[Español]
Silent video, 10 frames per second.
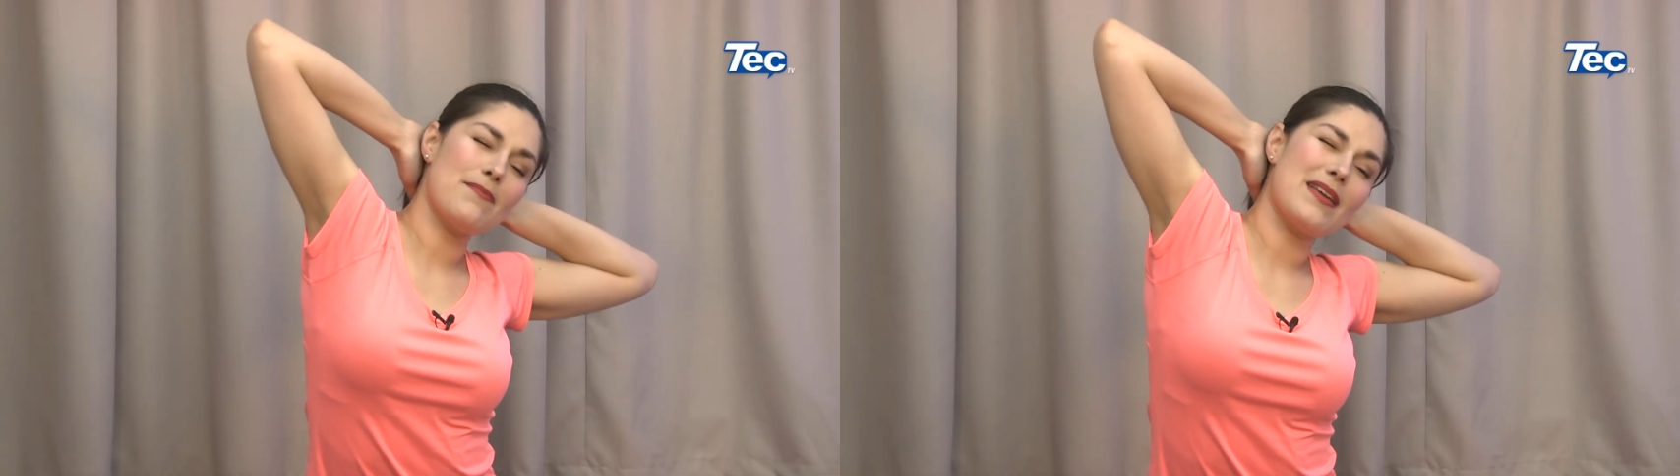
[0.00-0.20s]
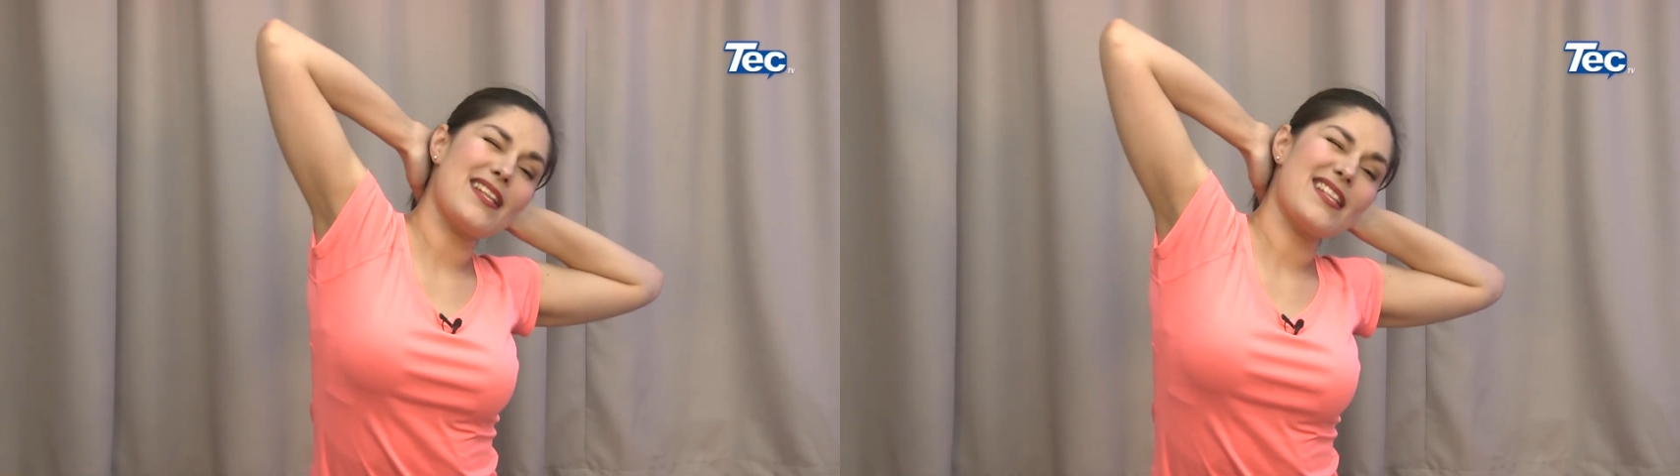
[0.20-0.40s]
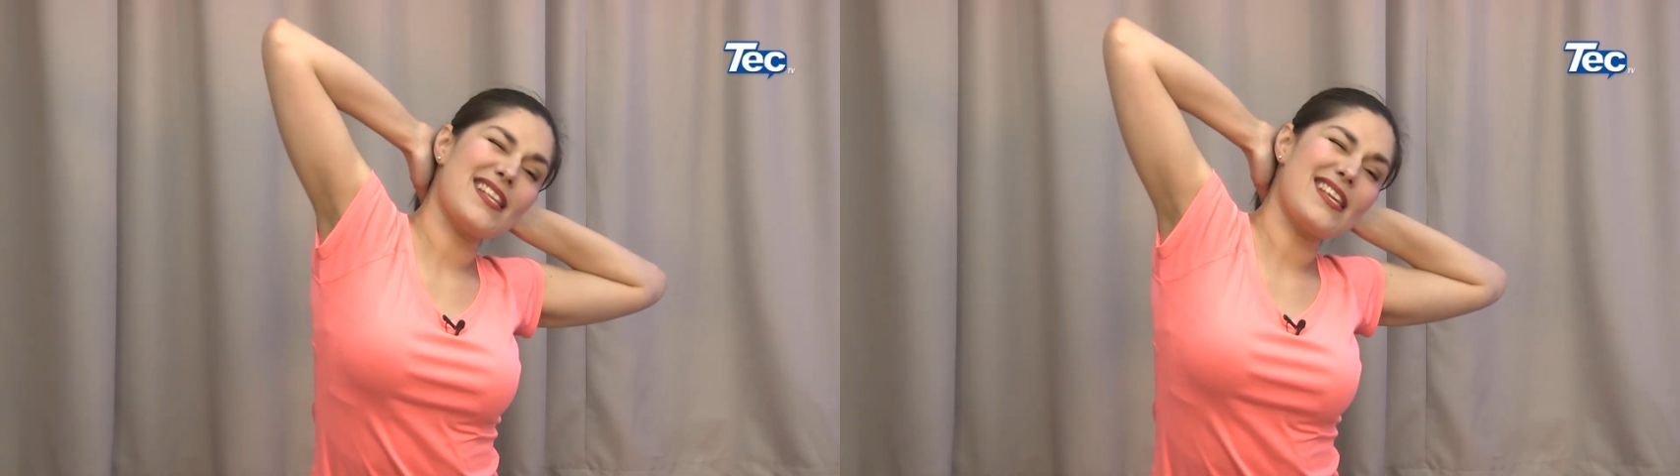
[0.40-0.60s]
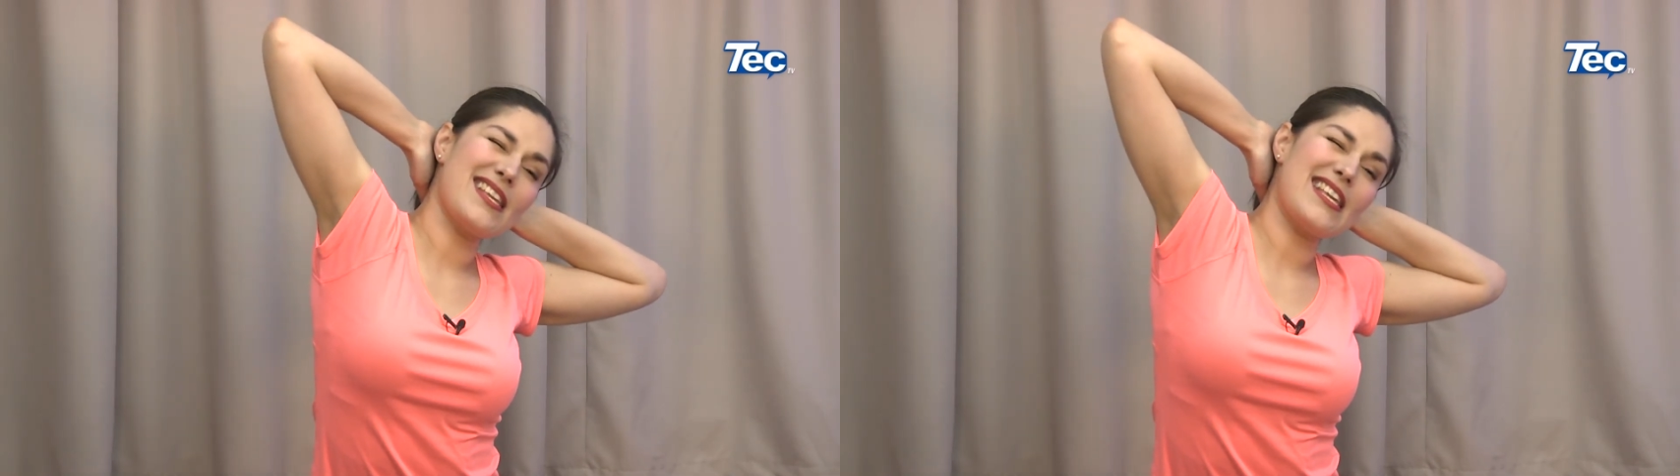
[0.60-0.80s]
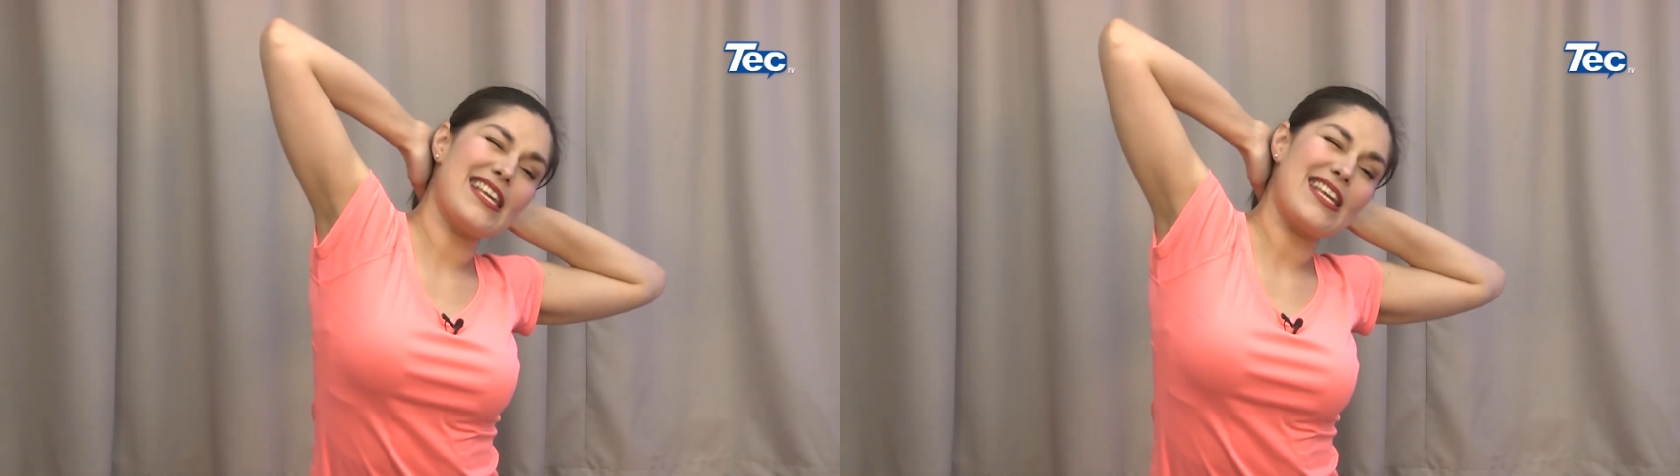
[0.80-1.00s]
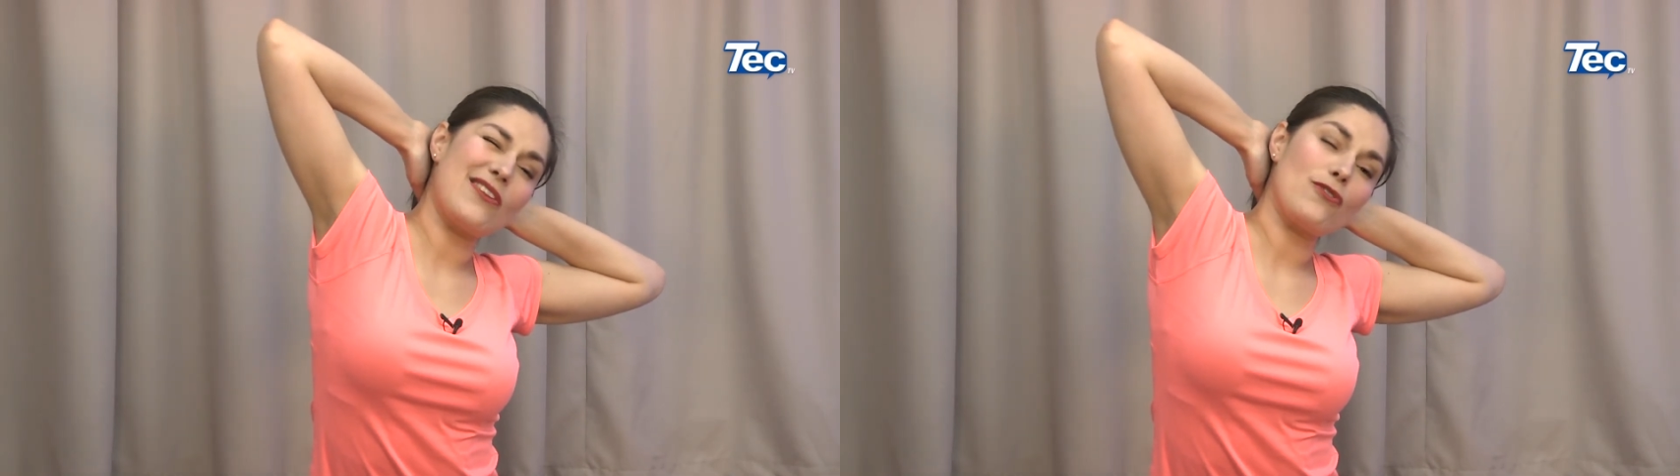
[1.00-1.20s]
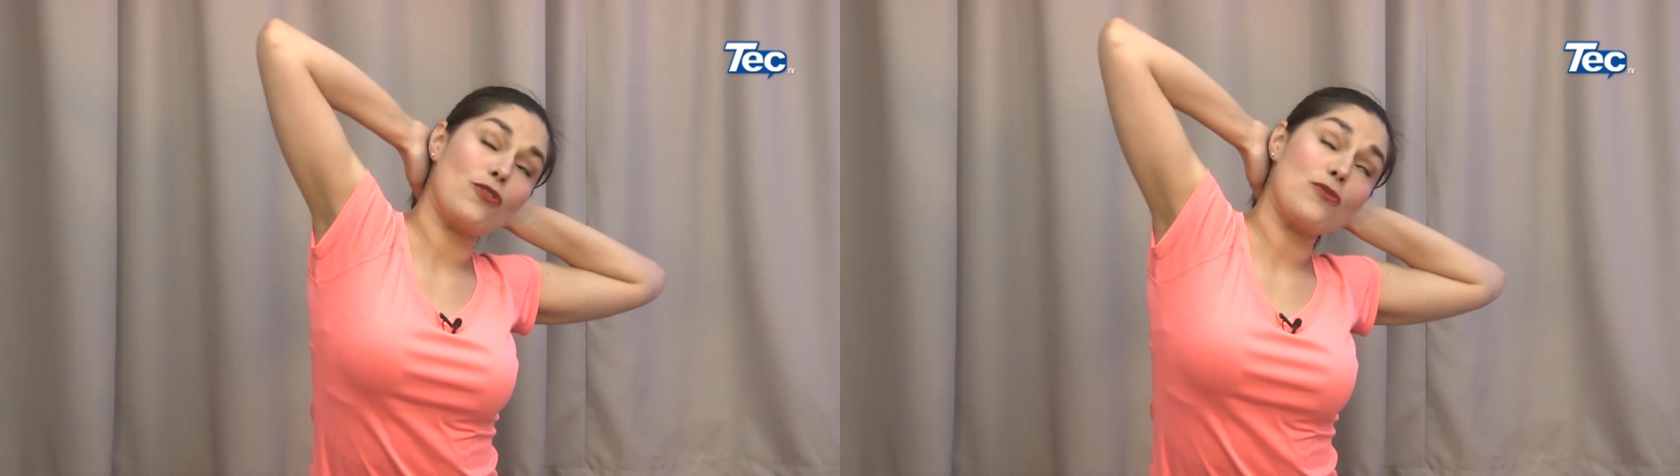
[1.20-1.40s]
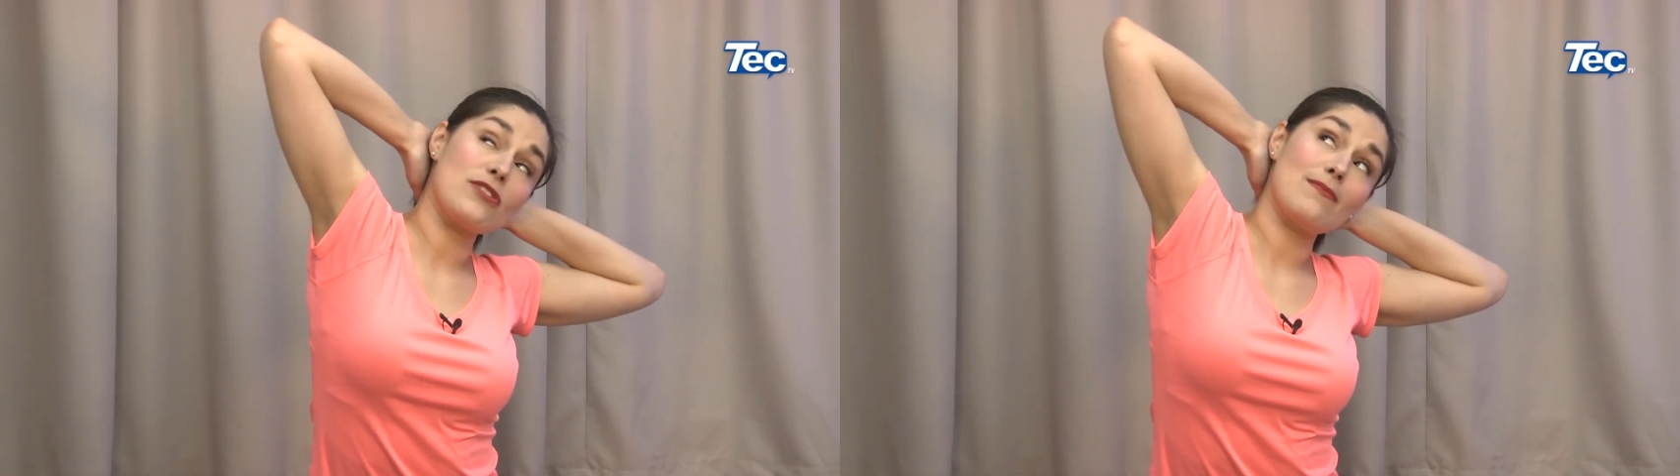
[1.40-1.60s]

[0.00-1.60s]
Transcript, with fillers: y me estiro como